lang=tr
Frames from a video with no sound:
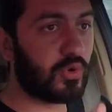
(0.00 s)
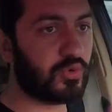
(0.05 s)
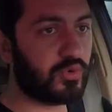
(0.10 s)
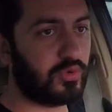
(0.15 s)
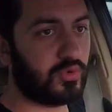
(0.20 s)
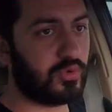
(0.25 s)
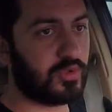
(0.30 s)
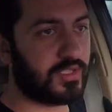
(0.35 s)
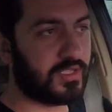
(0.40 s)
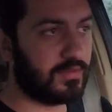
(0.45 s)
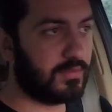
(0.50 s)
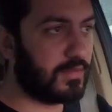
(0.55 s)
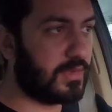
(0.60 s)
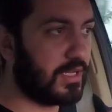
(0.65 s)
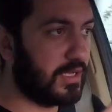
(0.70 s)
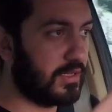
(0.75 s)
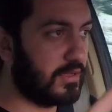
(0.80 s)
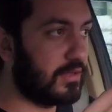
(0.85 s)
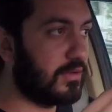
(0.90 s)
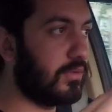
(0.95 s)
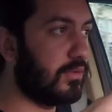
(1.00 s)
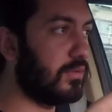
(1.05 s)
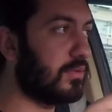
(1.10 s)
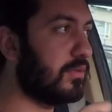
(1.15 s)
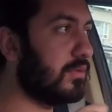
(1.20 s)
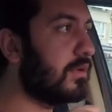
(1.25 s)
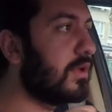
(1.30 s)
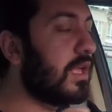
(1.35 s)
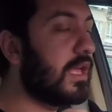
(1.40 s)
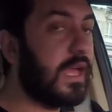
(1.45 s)
çok suistimal eden
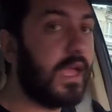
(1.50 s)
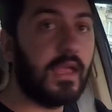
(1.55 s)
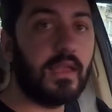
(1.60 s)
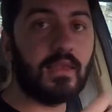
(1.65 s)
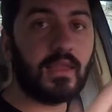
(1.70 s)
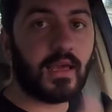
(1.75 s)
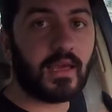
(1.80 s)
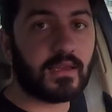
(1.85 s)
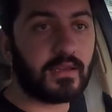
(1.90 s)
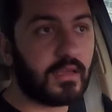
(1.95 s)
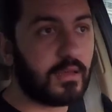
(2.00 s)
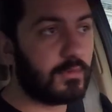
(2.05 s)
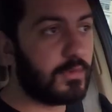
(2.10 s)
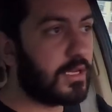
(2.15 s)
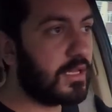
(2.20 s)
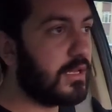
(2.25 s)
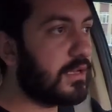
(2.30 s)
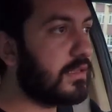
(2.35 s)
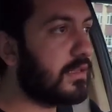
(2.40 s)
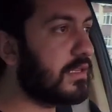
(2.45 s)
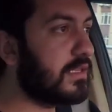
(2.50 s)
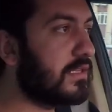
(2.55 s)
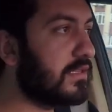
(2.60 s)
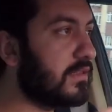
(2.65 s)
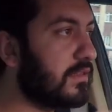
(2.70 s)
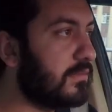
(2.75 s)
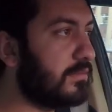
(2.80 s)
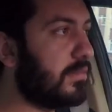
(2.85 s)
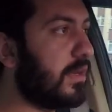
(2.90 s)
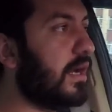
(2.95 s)
oldu. Eline her kamerayı alan
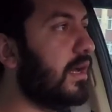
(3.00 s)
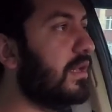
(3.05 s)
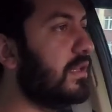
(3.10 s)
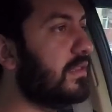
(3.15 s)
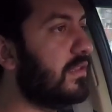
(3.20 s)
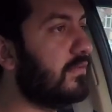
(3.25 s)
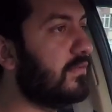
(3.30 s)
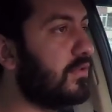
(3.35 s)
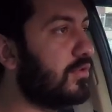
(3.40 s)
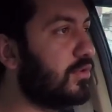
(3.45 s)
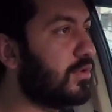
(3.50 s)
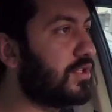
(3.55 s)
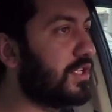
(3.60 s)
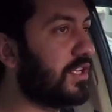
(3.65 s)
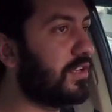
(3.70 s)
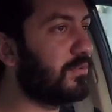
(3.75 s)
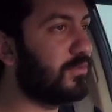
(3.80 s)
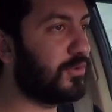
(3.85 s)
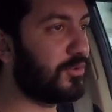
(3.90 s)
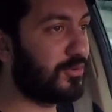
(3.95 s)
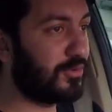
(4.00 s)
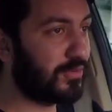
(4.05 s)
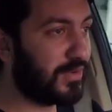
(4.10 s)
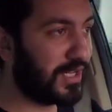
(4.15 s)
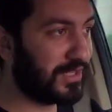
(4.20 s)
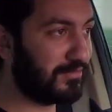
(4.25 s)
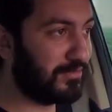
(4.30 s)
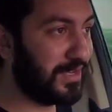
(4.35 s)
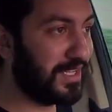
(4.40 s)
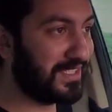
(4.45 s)
gitti bayide video çekip
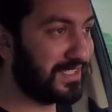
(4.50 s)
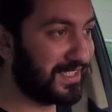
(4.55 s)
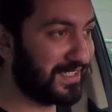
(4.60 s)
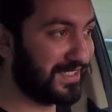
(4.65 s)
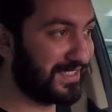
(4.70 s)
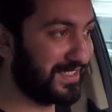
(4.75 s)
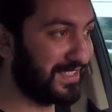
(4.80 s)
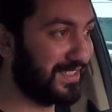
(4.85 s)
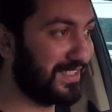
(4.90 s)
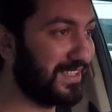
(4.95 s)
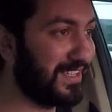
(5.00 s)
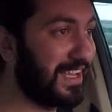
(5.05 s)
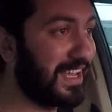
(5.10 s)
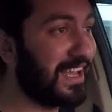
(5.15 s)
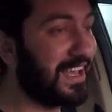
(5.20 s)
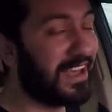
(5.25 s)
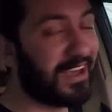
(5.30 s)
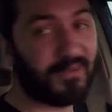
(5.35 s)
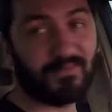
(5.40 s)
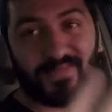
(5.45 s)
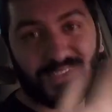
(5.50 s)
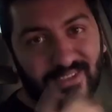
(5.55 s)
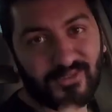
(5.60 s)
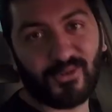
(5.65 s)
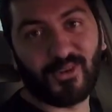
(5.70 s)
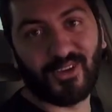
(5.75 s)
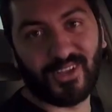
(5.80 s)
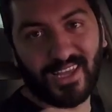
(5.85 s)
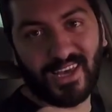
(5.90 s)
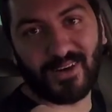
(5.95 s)
YouTube'a atmaya çalıştı. E,
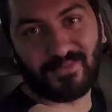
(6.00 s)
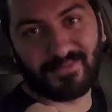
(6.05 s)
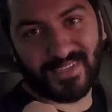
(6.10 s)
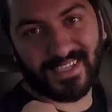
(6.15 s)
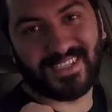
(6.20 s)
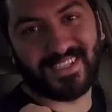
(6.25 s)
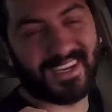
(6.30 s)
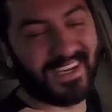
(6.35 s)
biz de öyle yaptık